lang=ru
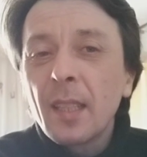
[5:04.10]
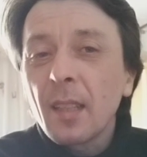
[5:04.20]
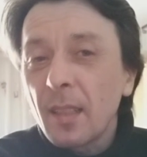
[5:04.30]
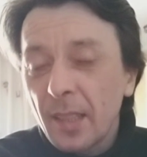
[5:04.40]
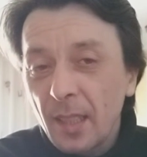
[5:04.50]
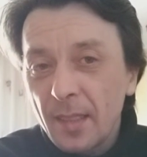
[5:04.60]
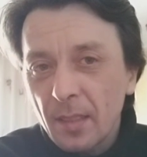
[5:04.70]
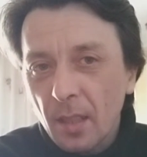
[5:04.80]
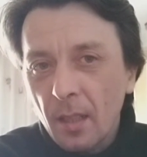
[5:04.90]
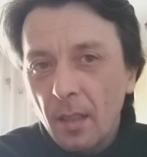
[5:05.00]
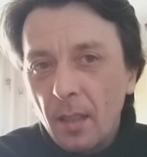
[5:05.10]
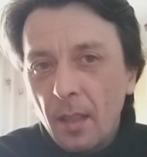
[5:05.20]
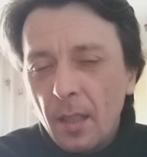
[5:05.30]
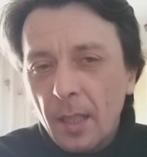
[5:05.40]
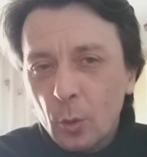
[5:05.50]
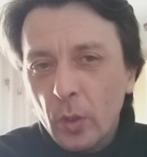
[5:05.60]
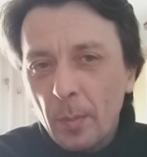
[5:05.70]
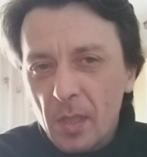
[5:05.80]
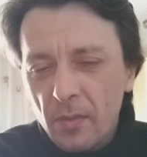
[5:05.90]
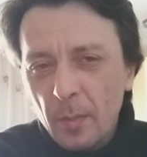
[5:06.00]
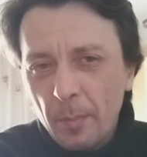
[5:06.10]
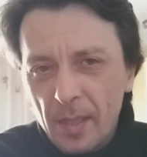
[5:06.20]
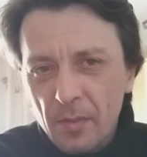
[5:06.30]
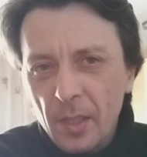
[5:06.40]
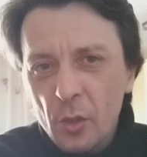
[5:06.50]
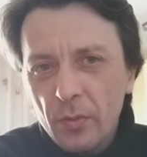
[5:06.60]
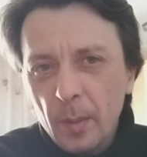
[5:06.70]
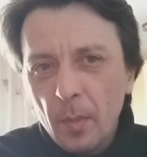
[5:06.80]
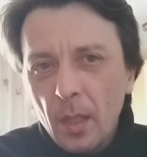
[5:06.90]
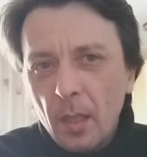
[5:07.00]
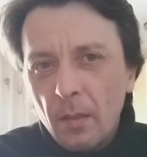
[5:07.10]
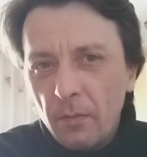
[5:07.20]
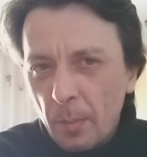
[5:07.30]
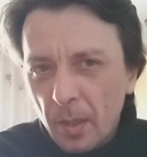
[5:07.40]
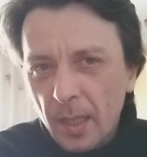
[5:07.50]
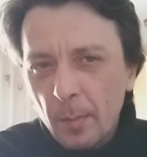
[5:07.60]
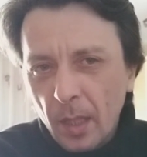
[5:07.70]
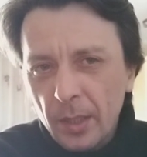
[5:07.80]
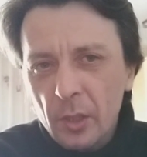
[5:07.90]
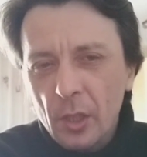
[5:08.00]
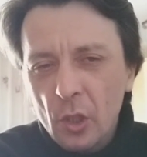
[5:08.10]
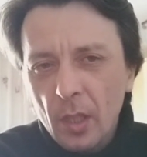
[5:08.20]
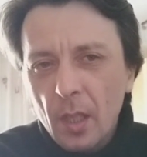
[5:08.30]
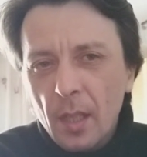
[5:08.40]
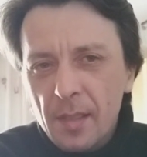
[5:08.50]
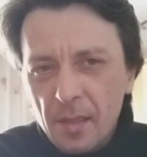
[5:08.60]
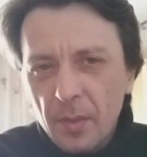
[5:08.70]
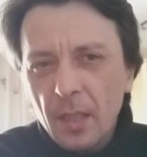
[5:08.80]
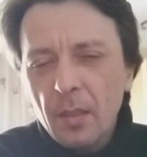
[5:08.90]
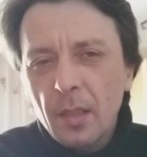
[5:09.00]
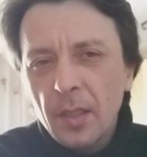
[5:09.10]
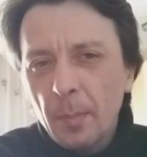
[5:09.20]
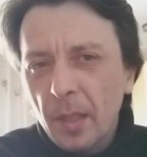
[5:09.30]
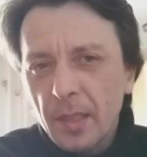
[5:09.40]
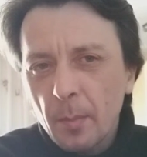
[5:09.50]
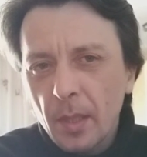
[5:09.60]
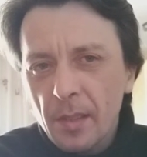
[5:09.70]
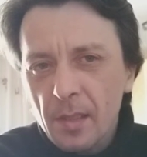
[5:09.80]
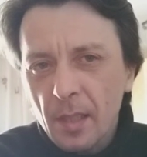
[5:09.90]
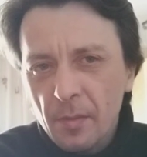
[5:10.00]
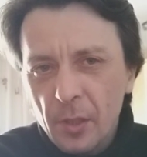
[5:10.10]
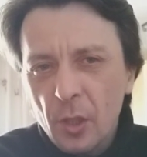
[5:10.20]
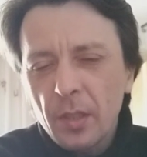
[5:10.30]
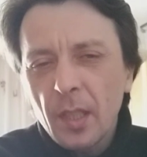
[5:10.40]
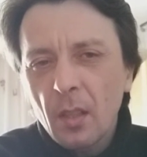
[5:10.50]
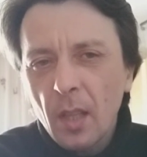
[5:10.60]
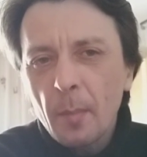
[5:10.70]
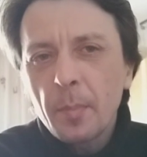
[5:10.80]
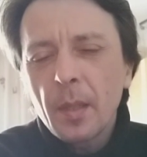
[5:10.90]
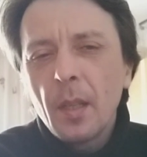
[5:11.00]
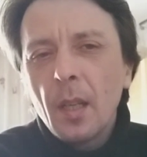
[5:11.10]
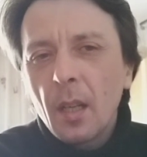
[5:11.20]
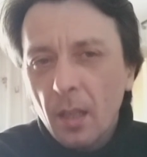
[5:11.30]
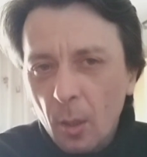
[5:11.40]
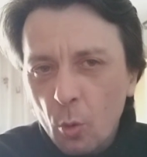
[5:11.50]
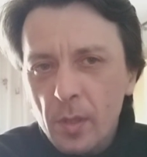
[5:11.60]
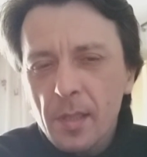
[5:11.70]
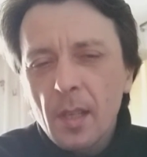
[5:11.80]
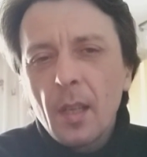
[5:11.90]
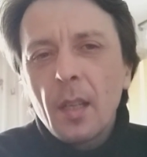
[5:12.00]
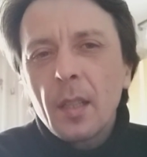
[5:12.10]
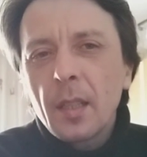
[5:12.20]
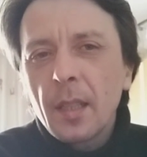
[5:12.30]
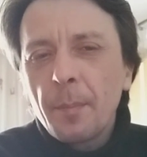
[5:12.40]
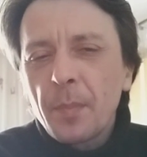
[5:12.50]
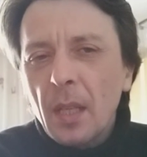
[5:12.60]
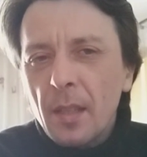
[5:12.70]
экрана кинотеатра, который мы с вами подсвечиваем, выбираем, конечно же, свет, необходимое освещение, лампы, ракурс, э,